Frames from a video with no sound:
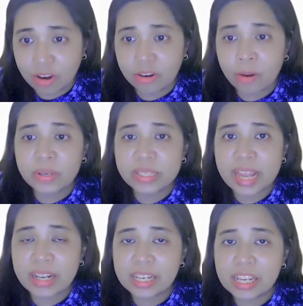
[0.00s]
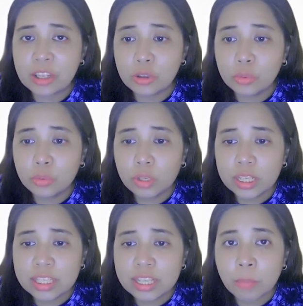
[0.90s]
representing yung
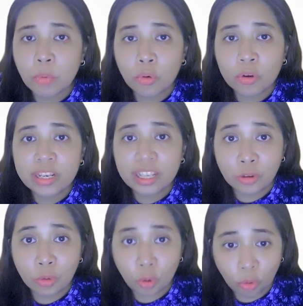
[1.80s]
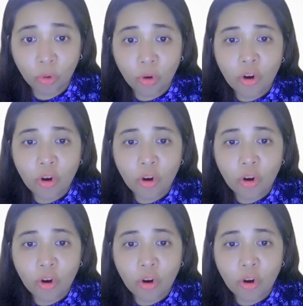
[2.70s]
isang buong linggo.